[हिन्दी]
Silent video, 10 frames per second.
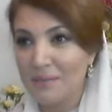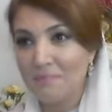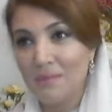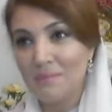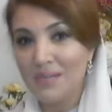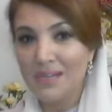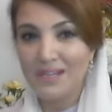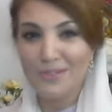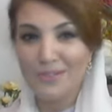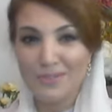मम्मी
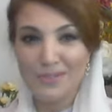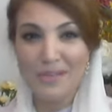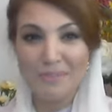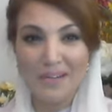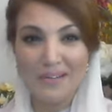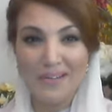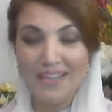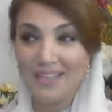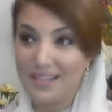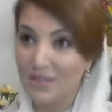डैडी स्कूल के पढ़े हुए
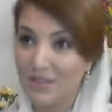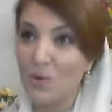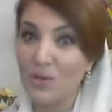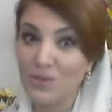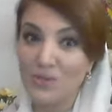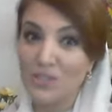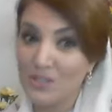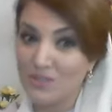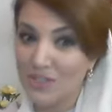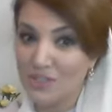हैं अकॉर्डिंग टू द
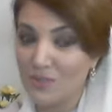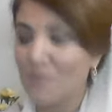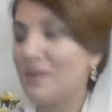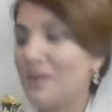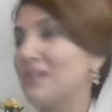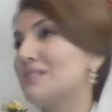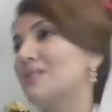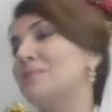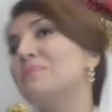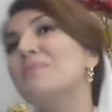चीफ जस्टिस ऑफ पाकिस्तान